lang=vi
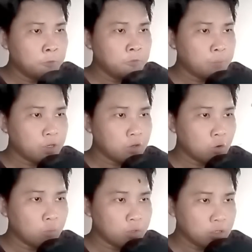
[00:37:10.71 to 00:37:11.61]
pháp lực
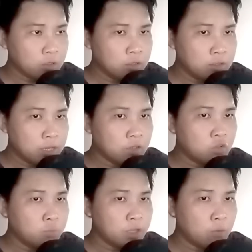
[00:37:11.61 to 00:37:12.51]
hồn lực chen
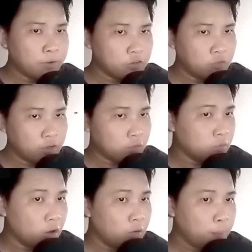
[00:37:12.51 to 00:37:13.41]
chúc nhau mà rót vào trong
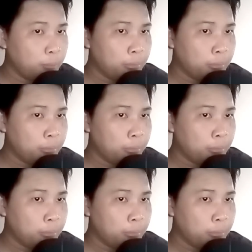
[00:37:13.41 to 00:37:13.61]
đó.